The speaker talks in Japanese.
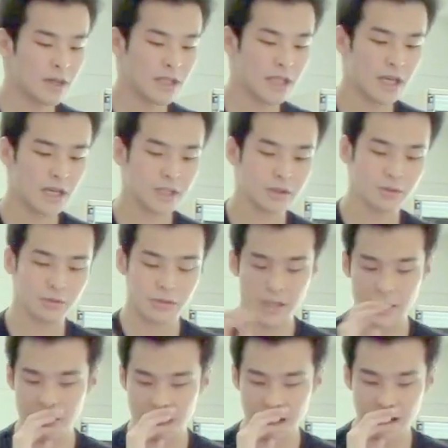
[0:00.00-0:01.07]
まあ、提案手法
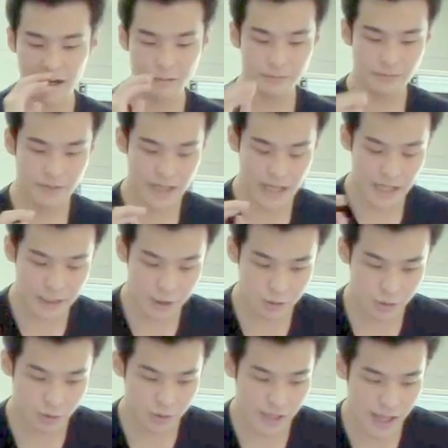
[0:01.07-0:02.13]
であれ提案手
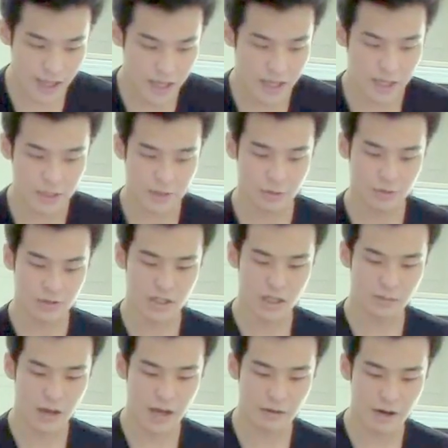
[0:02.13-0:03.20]
法で取得し
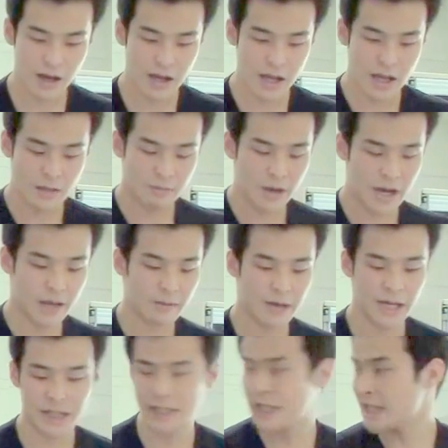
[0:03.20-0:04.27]
た場合は、まあ、
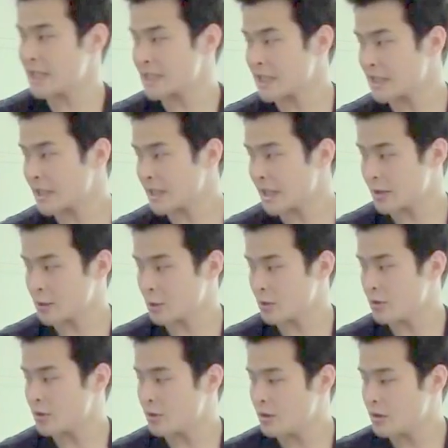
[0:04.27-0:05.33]
誤りが成田山だけ
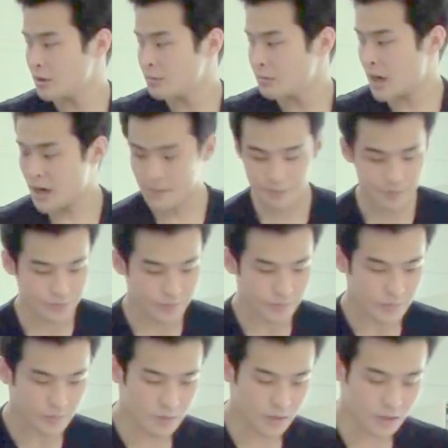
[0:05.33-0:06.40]
と、まあ、
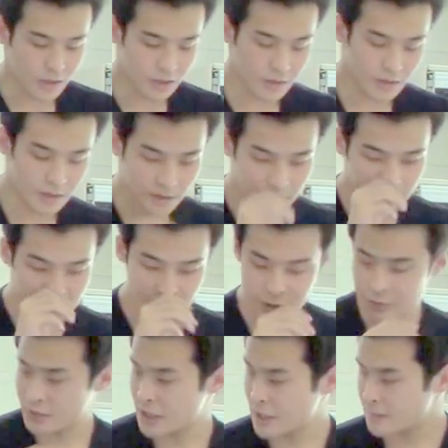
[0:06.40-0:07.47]
非
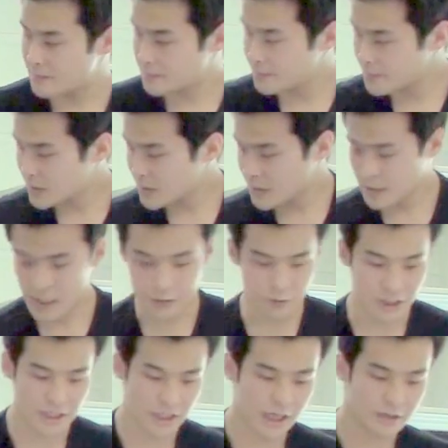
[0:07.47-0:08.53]
常に精
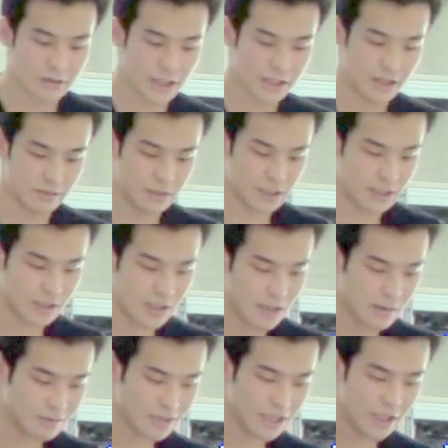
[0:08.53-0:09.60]
度が高くなっています。
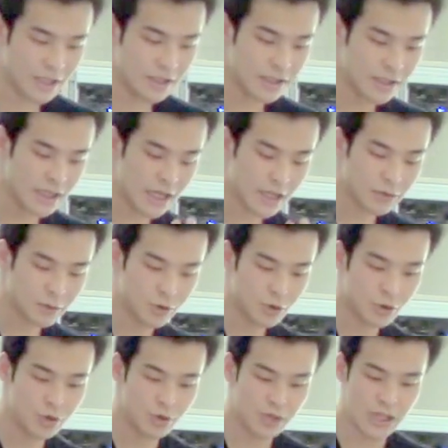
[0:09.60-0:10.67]
また寺と
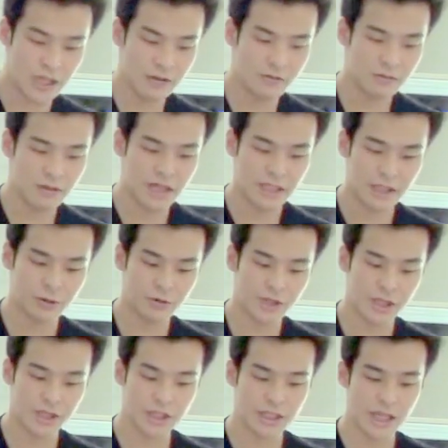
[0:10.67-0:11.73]
いう
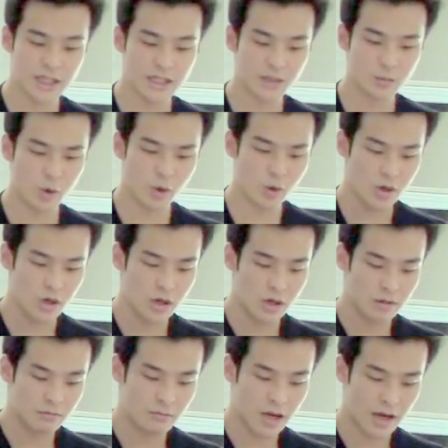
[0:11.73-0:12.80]
キーカテゴリーに対しても、
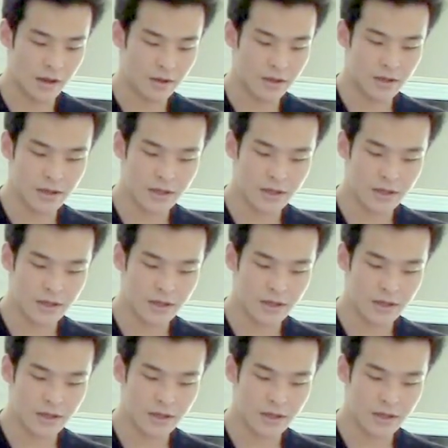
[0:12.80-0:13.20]
まあ